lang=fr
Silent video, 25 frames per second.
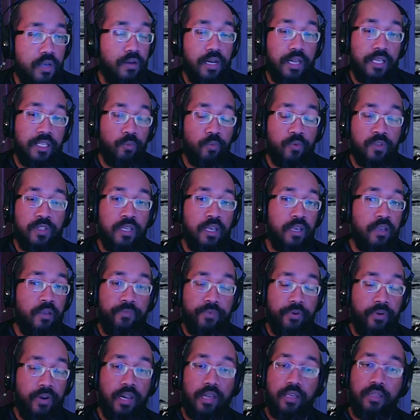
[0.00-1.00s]
Voilà, c'est pour
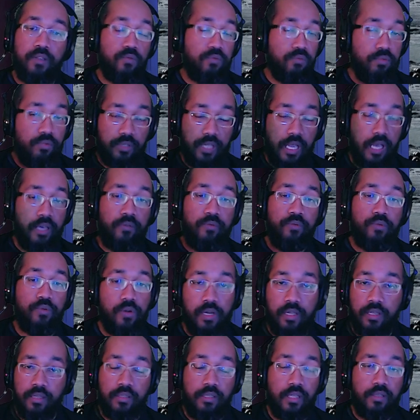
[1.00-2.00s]
ça. Enfin voilà, t'arrives
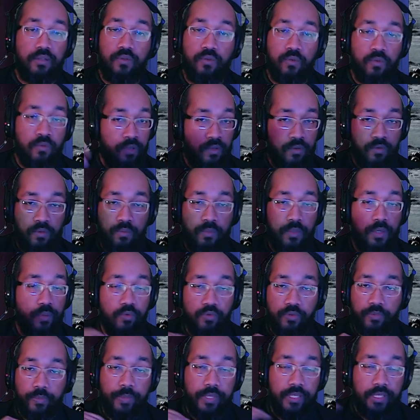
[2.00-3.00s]
sur la station, ils ont
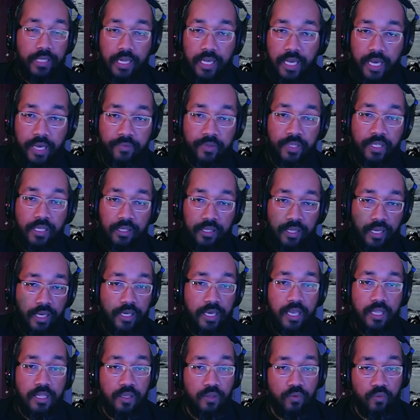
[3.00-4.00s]
dit bon, c'est la gravité
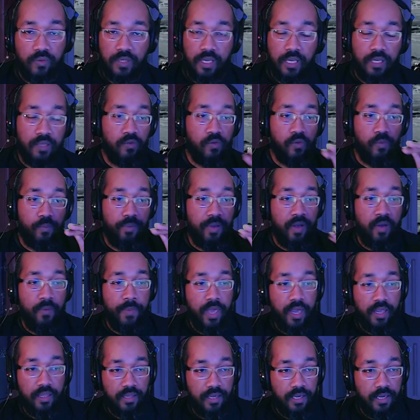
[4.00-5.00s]
terrienne et tout ça, ils sont pas
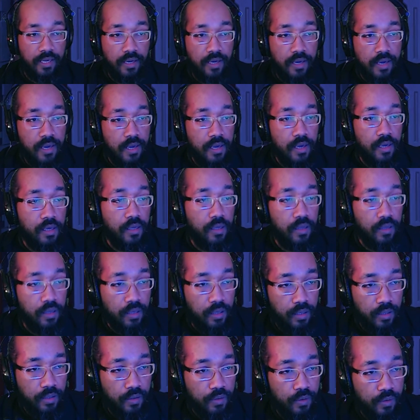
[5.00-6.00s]
emmerdés.
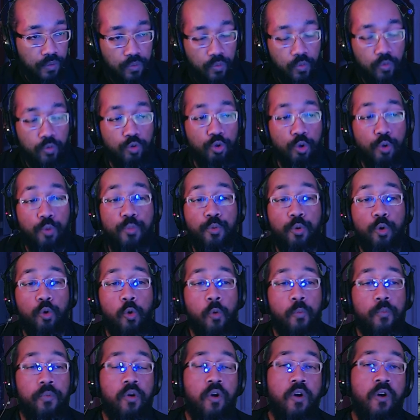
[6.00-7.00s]
Euh, donc je peux
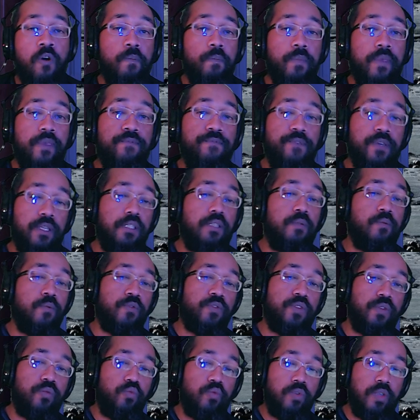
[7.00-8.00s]
comprendre, mais
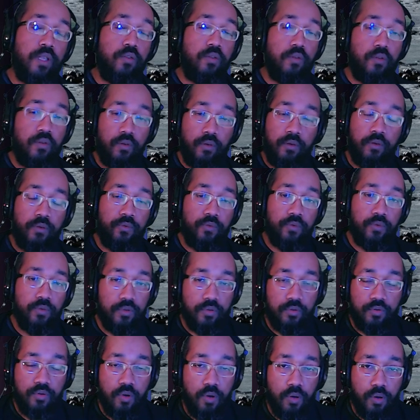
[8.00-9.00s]
effectivement, si vous êtes
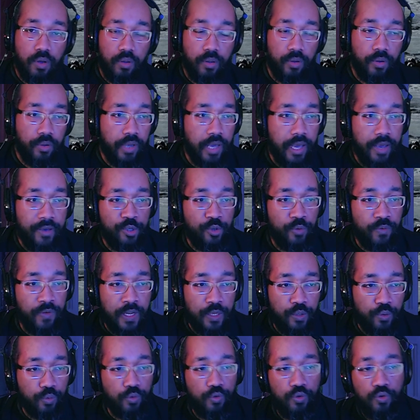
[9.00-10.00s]
euh, genre euh, à
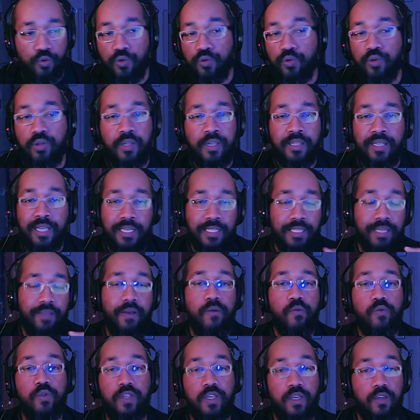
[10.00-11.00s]
cheval sur ce genre de détails,
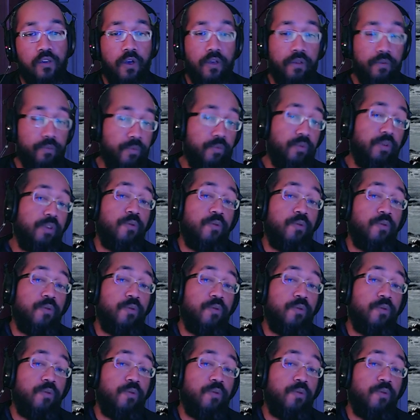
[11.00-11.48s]
ça va vous trigger.